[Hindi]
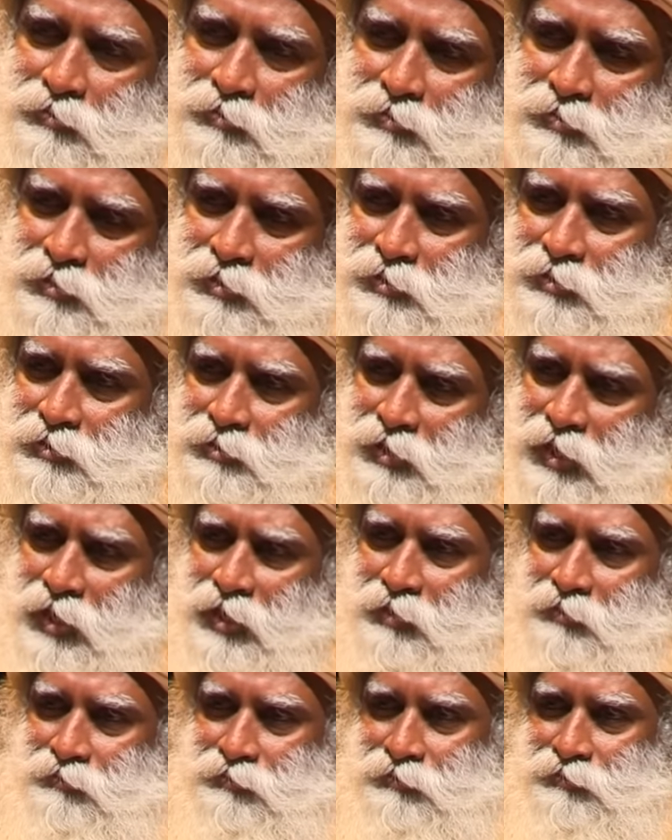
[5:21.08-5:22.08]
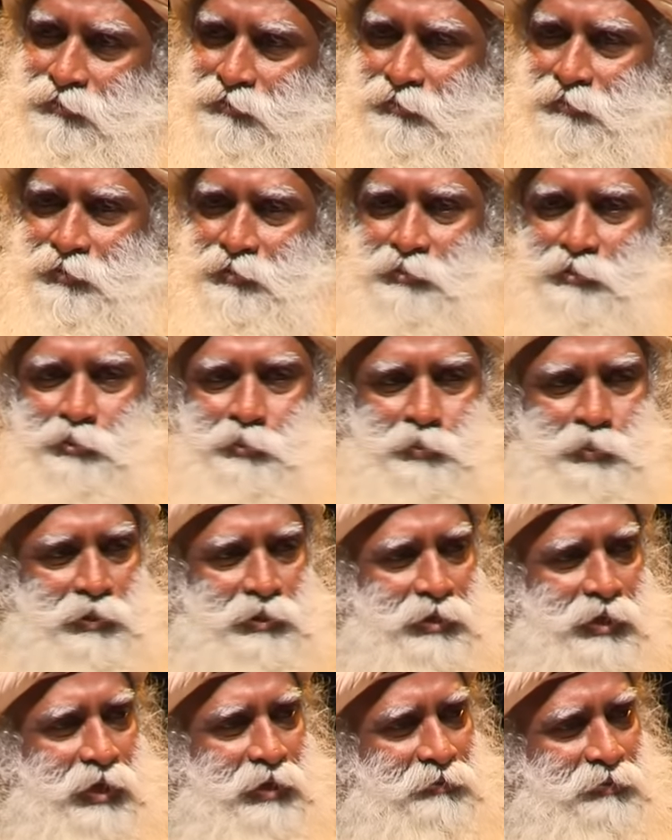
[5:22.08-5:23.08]
चाकू को कैसे इस्तेमाल करना है वो एक
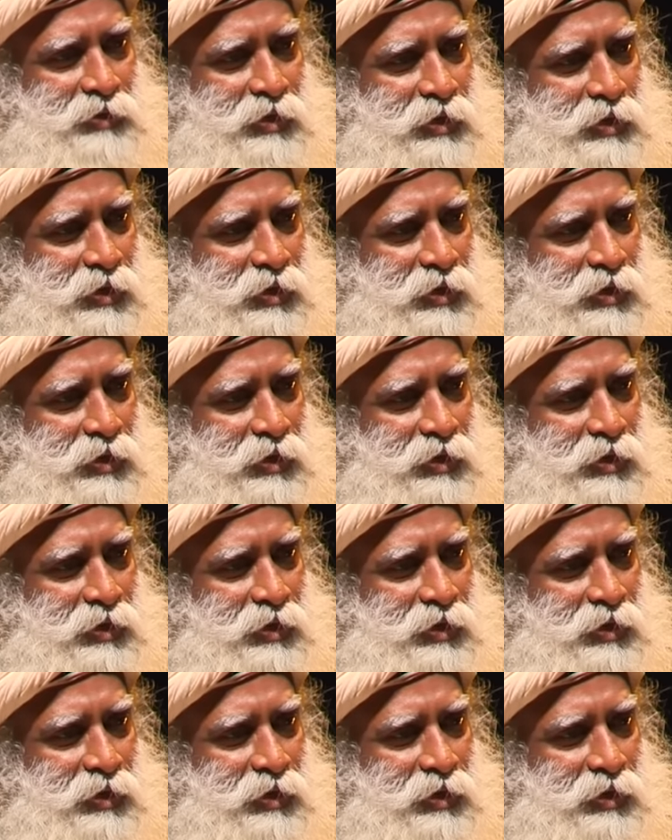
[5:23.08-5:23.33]
छोटा सा